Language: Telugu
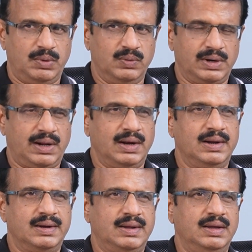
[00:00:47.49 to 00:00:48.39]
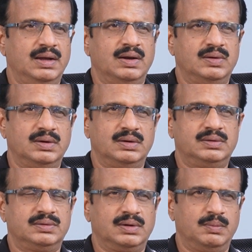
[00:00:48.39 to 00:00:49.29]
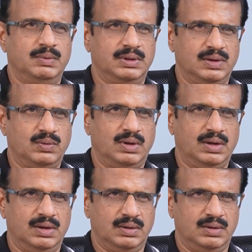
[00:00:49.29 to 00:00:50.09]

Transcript: పవన్ కళ్యాణ్కి అల్లన్ అర్జున్కి మధ్య కూడా